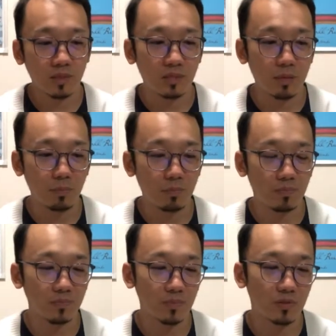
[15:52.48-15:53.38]
戦
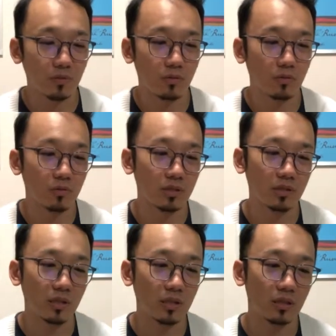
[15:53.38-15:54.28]
争を
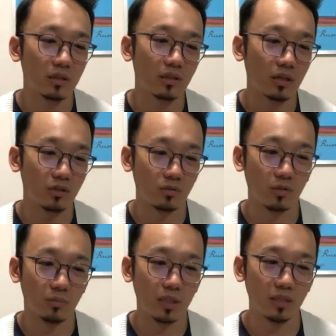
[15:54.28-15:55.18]
してきた人
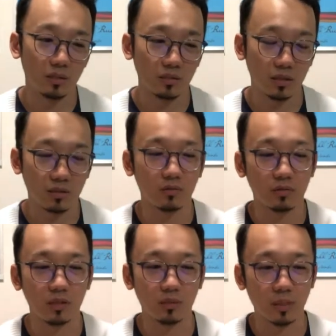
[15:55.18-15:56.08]
がみんな靖
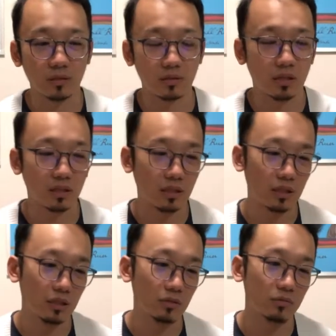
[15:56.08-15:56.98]
国に祀られて
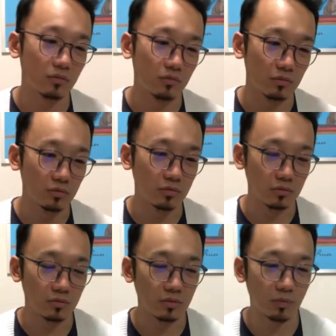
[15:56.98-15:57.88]
いるとい
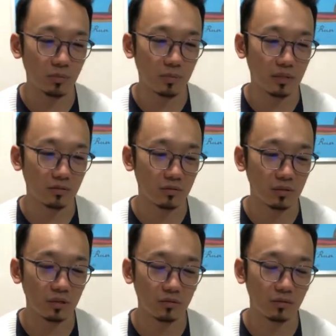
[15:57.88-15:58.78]
うでもまあその
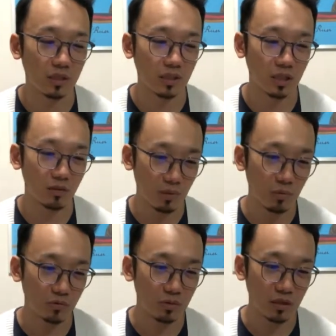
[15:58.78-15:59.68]
戦争がなければ
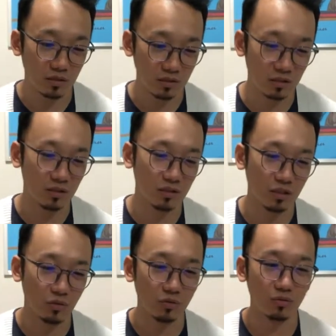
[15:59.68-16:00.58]
僕ら
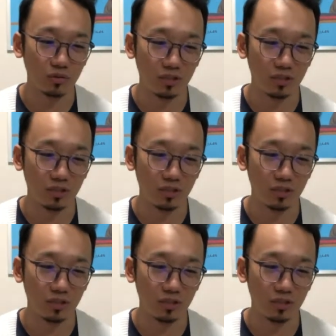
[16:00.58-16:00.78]
日本の、うん